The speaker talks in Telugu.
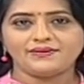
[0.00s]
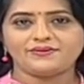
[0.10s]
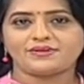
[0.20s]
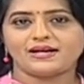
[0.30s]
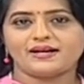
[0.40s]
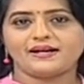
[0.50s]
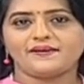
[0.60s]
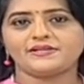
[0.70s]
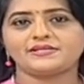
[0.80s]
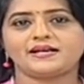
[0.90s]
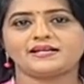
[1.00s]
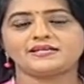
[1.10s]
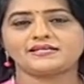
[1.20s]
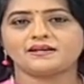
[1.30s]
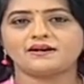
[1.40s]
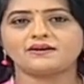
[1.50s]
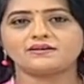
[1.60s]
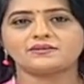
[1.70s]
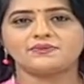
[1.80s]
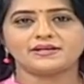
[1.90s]
ఈ వివరాలన్నీ అందించడానికి స్టార్
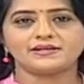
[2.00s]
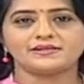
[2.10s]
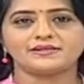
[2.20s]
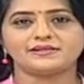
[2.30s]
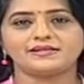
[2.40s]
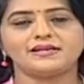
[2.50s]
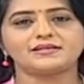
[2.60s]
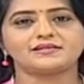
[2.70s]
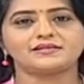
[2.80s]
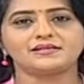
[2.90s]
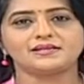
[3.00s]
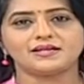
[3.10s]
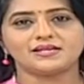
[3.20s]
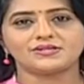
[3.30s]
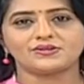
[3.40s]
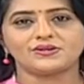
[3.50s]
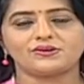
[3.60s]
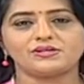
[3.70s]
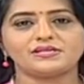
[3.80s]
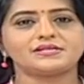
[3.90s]
హాస్పిటల్స్ సీనియర్ సర్జికల్
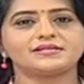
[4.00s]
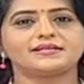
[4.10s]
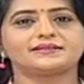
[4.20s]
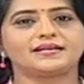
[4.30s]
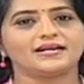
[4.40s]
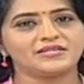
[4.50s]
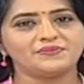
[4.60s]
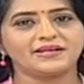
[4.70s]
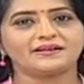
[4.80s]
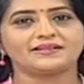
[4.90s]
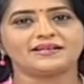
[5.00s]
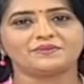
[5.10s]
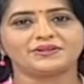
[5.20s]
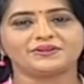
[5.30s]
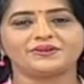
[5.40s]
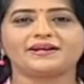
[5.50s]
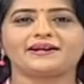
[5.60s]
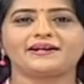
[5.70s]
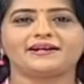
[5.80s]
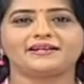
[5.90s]
గ్యాస్ట్రోఎంట్రాలజిస్ట్ డాక్టర్ లక్ష్మీకాంత్ గారు మనతో ఉన్నారు
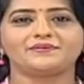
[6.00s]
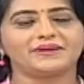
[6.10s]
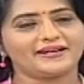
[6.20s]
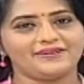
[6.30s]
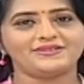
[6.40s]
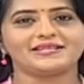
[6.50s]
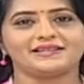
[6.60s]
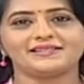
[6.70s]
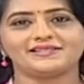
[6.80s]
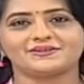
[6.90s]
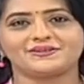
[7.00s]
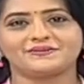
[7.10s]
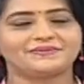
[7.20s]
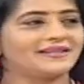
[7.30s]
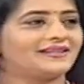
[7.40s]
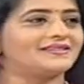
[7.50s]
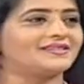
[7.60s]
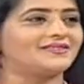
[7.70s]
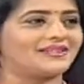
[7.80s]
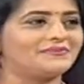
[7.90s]
ఆయన అడిగి మరిన్ని విషయాలు తెలుసుకుందాం హలో
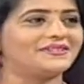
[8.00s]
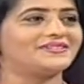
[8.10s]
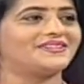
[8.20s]
సార్ వెల్కమ్ టు